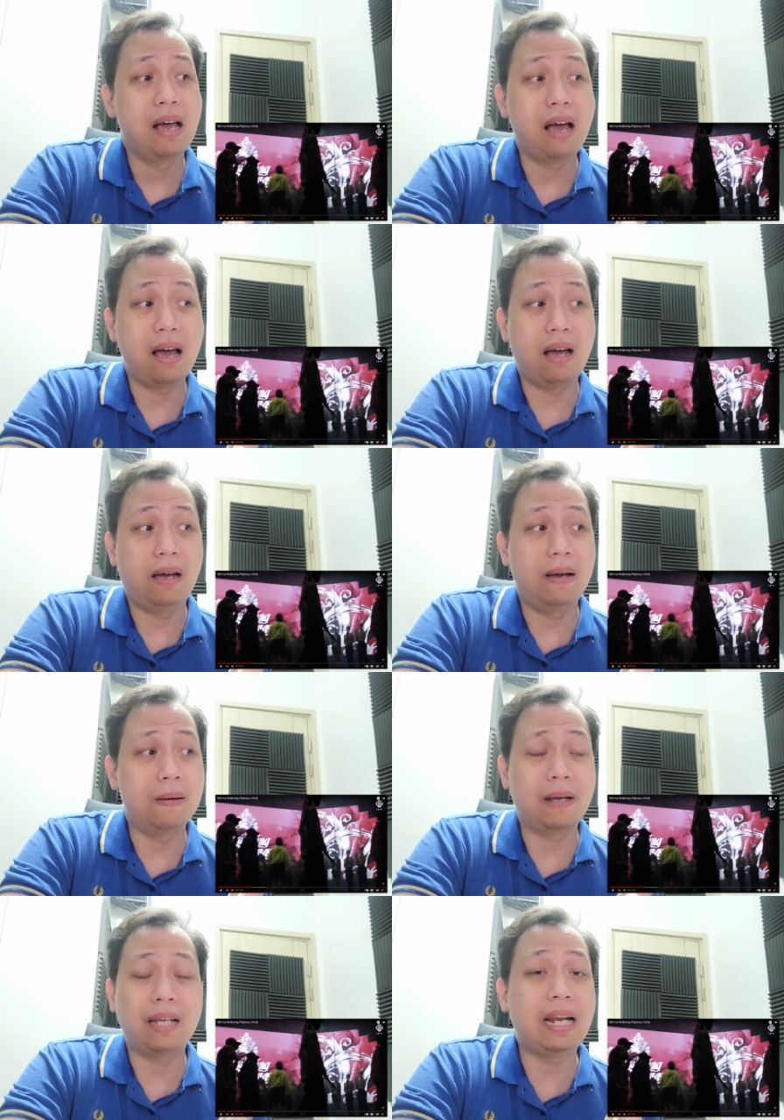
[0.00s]

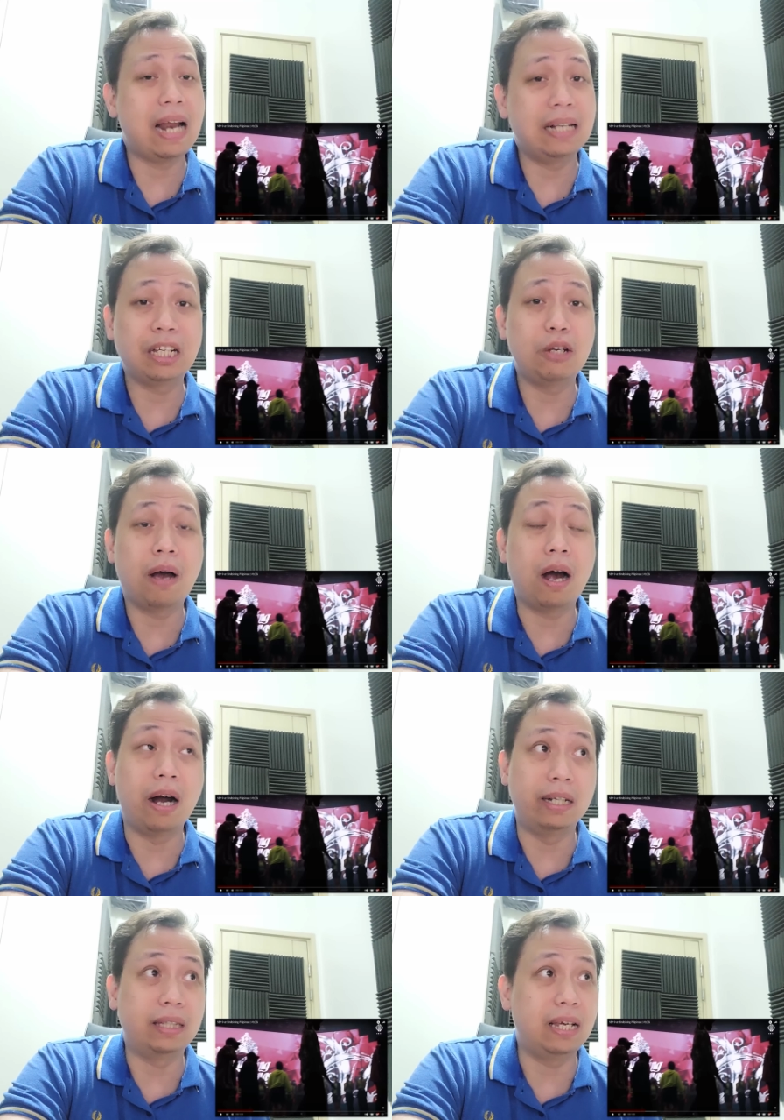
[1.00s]
Uh, kadalasan yung mga
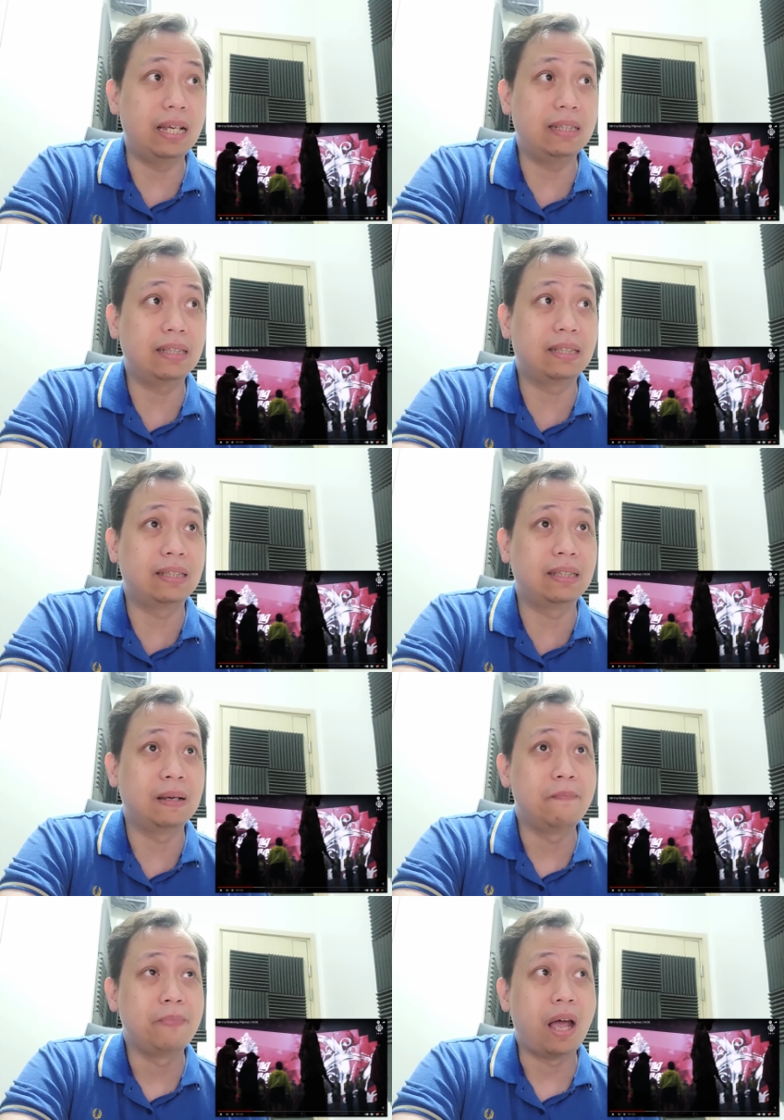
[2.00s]
artists,
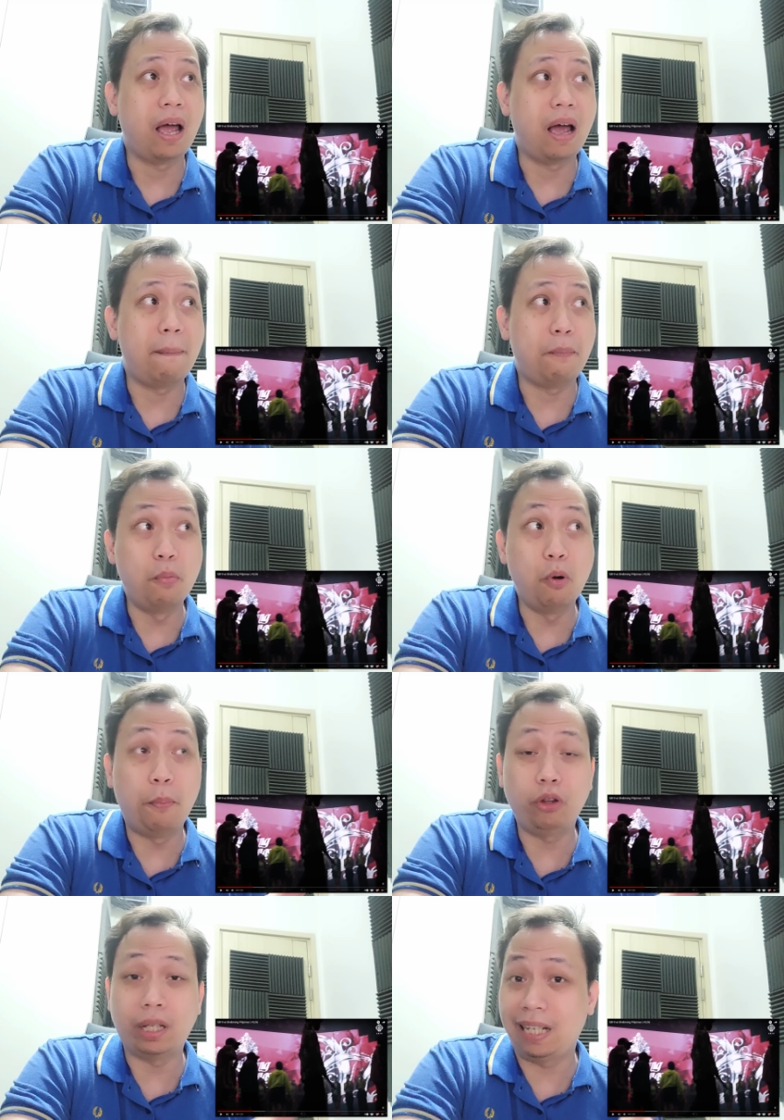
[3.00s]
uh,
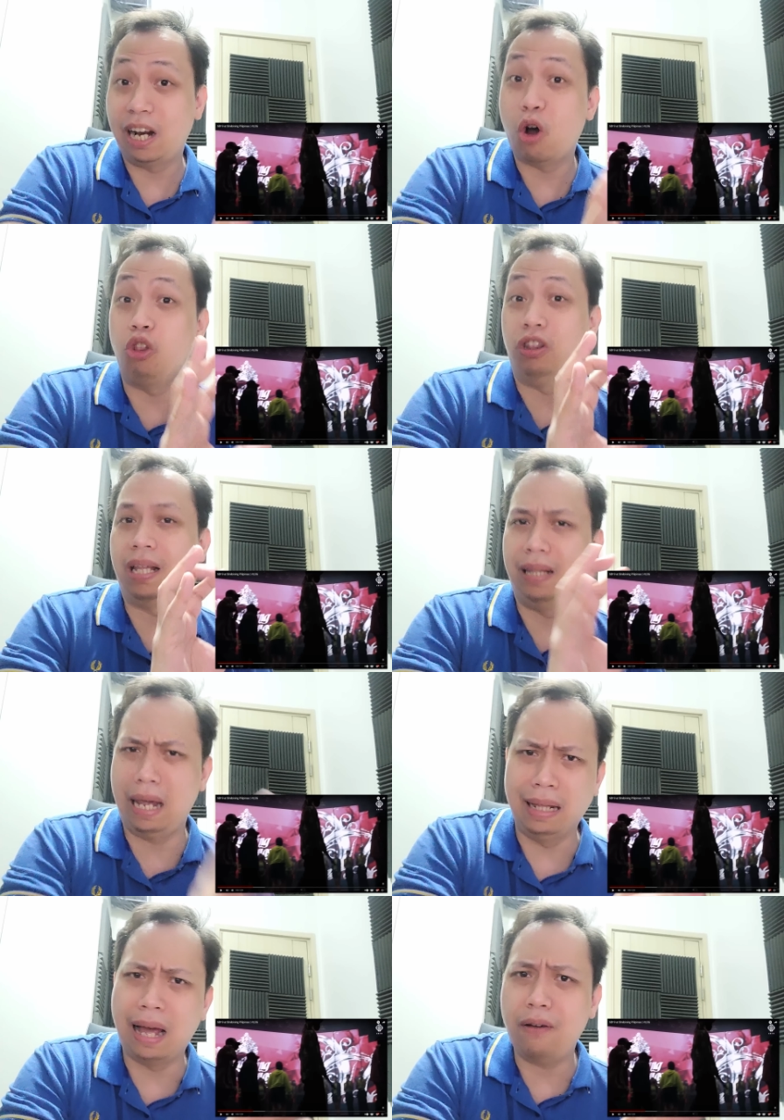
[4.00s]
pumupunta sila on the
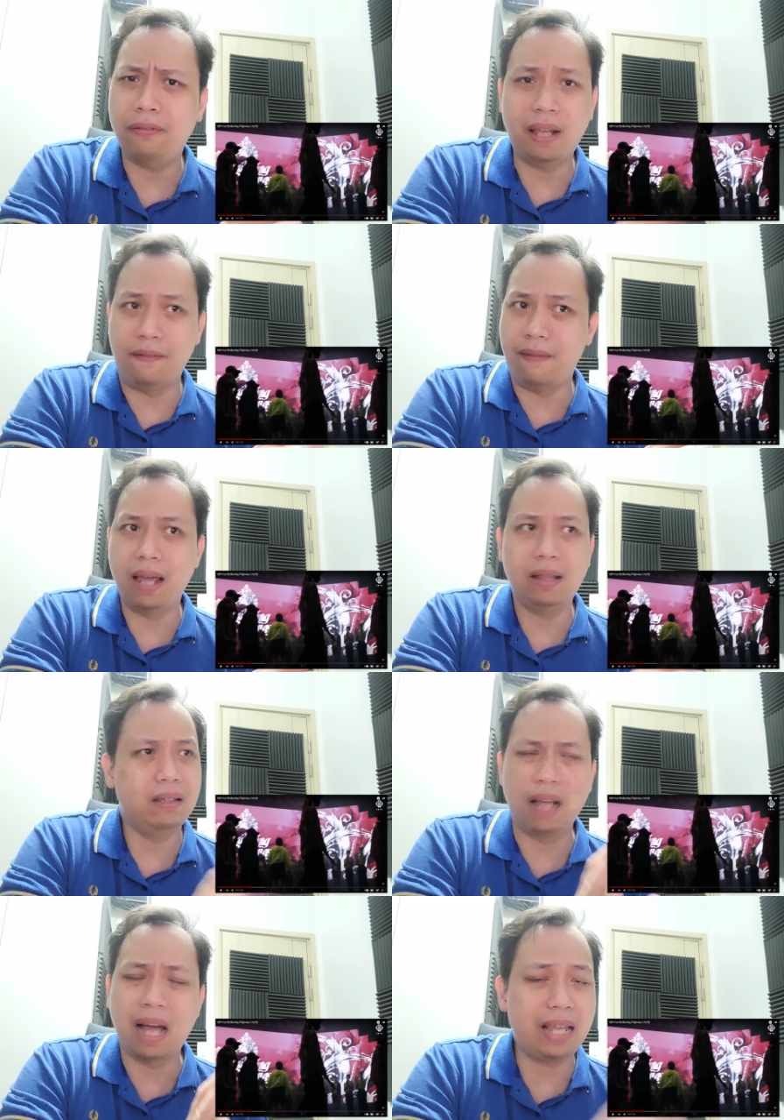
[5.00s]
day na of the event,
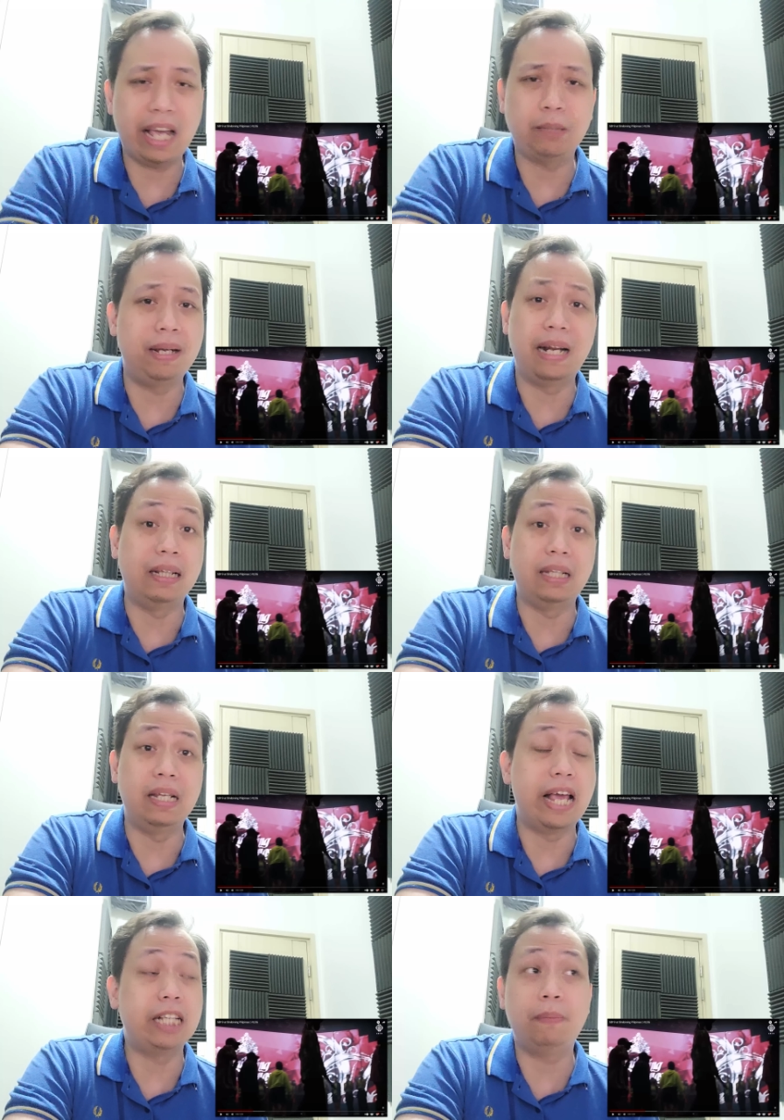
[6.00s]
not SB19.